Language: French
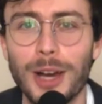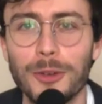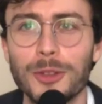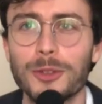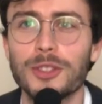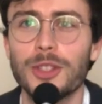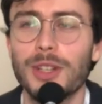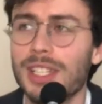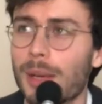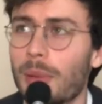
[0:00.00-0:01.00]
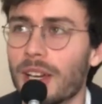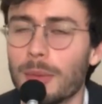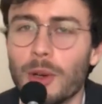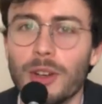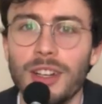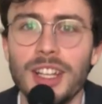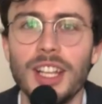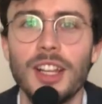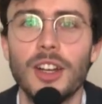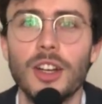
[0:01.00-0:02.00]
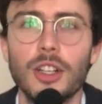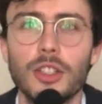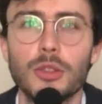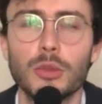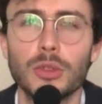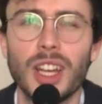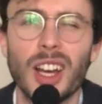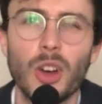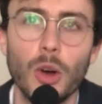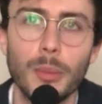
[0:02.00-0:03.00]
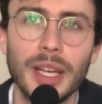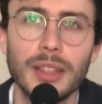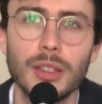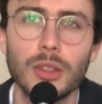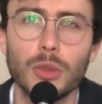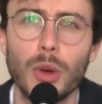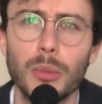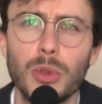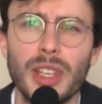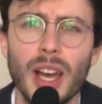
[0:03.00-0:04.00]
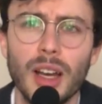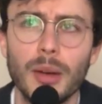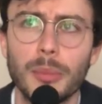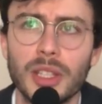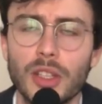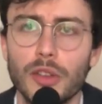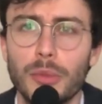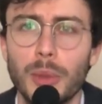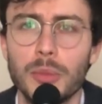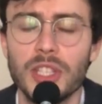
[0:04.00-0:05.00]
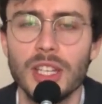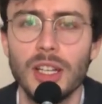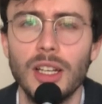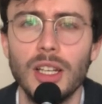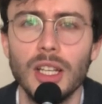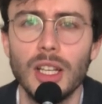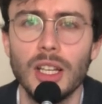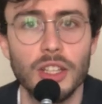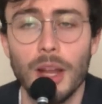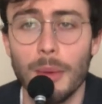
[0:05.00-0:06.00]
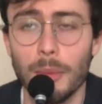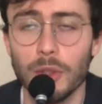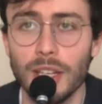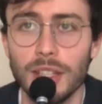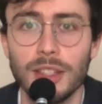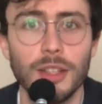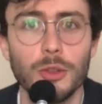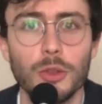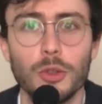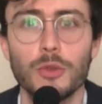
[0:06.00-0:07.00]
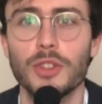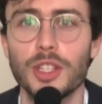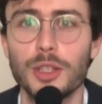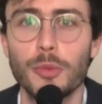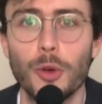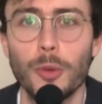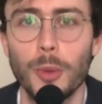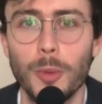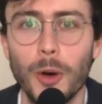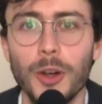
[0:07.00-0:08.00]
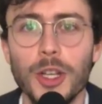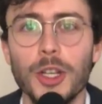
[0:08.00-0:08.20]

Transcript: la ronde, donc j'ai eu les appariments. Euh, je joue contre un grand maître, je crois bulgare, Petkov Momchil. J'ai la même mentalité de ce que je vous ai dit pour le moment.